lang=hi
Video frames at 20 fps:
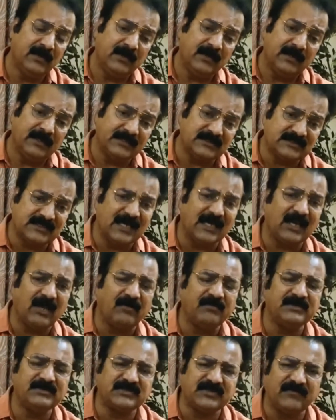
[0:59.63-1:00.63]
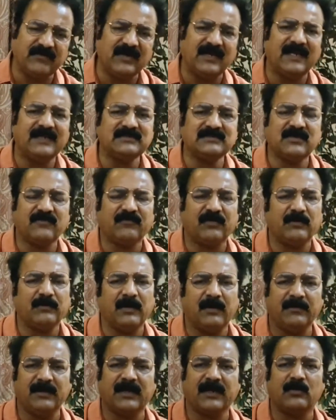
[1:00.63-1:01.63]
इसके अलावा भी सिविल लाइन्स के फंड में
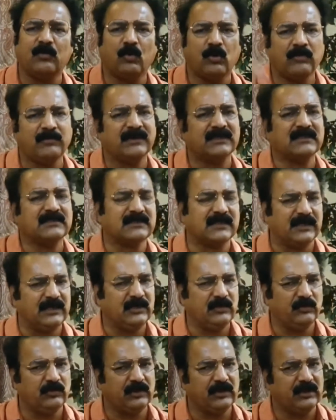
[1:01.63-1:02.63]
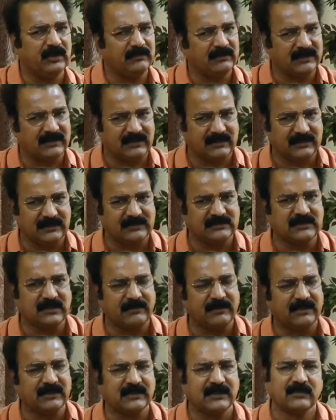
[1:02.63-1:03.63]
हमें कहीं और मदद करनी होगी हम यदि अच्छा
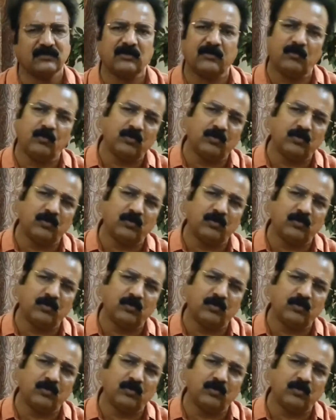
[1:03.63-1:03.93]
बनता है तो हम